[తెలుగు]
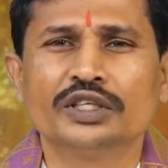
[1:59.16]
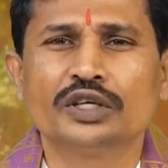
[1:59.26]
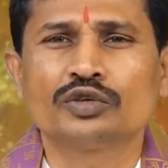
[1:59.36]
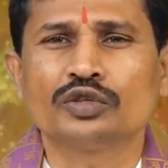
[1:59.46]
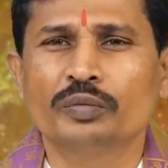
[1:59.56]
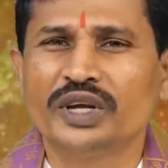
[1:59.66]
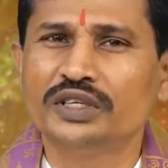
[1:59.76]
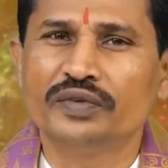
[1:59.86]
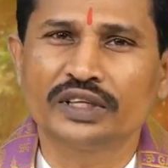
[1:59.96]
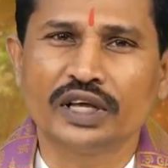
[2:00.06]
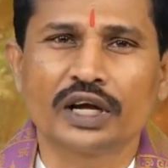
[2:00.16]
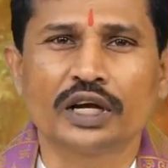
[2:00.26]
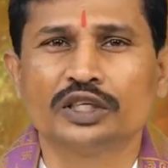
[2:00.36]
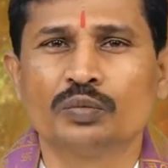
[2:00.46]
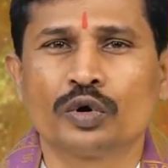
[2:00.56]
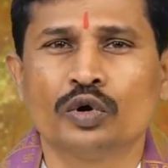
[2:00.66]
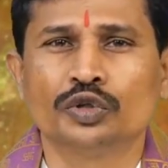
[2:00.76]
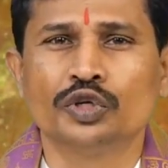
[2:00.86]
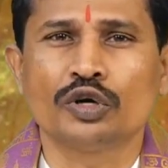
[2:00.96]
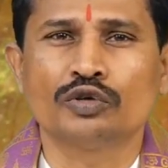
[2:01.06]
ఈ సంవత్సరం మంచి ఫలితాలు కానీ
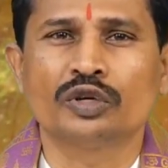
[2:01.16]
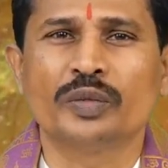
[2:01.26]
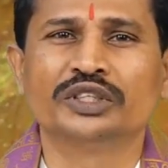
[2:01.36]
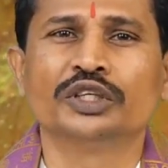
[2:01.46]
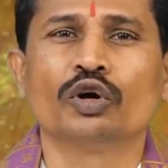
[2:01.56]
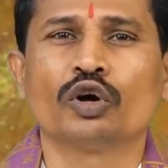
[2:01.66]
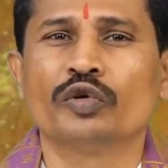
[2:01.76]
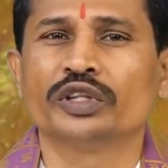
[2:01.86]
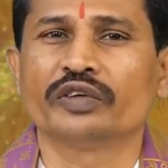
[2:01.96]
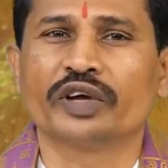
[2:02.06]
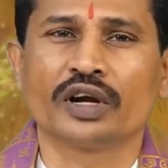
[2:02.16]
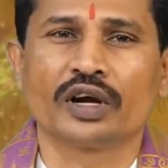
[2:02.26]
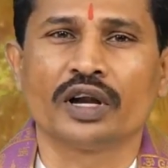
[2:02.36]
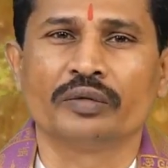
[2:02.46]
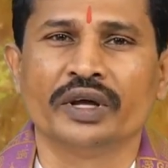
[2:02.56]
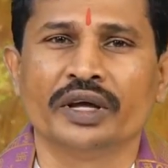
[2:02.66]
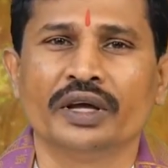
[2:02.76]
చెప్పుకోవచ్చు ఈ సంవత్సరం మంచి యోగవంతమైన కాలమే